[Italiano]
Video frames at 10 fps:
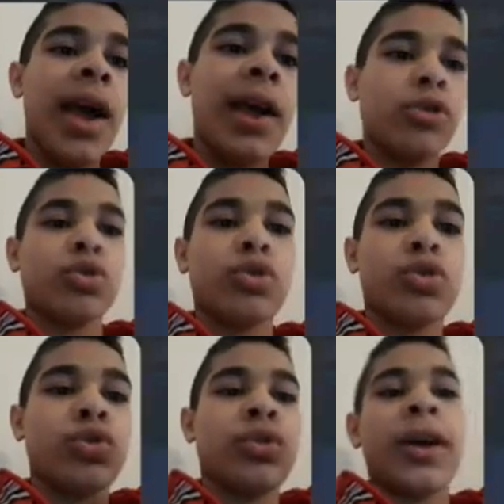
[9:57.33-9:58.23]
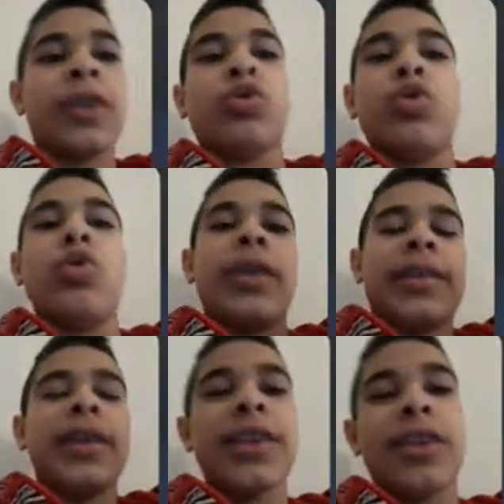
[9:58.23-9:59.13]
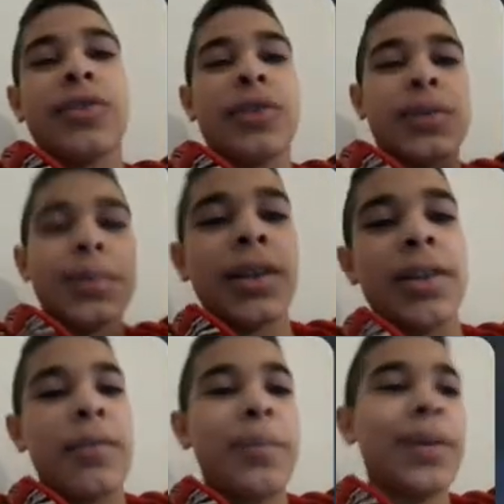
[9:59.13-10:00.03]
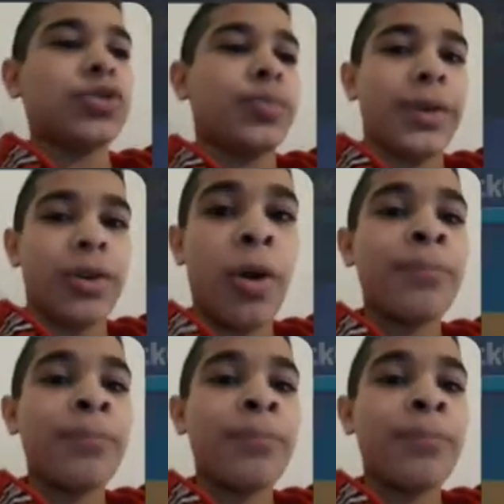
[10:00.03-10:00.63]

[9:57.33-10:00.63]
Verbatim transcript: Ecco, carotone, scrivete sotto i commenti se vi piace oppure no.